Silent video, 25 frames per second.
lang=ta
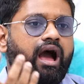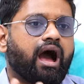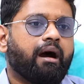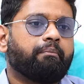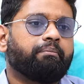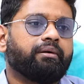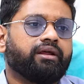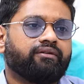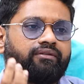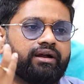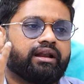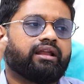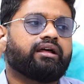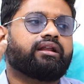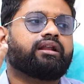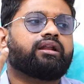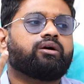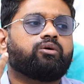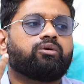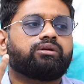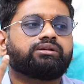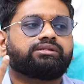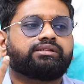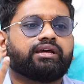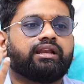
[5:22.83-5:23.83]
அப்படி வளர்கிற
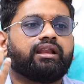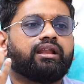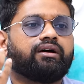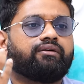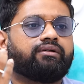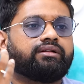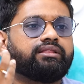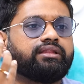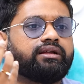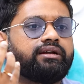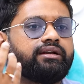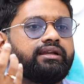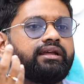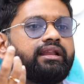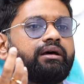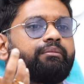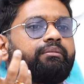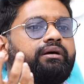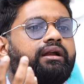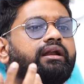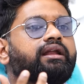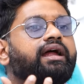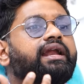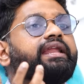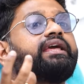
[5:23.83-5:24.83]
ஒரு செல்லை வந்துட்டு
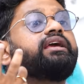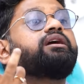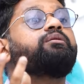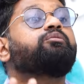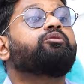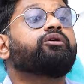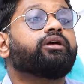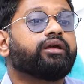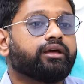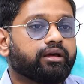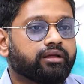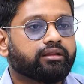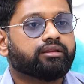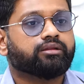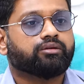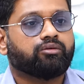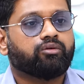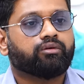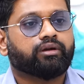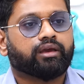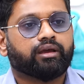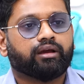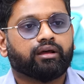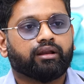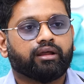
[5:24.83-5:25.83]
நம்மளால் அழிக்க முடியாது
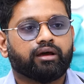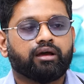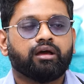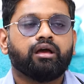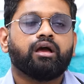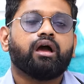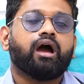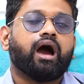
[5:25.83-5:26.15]
ஓகேங்களா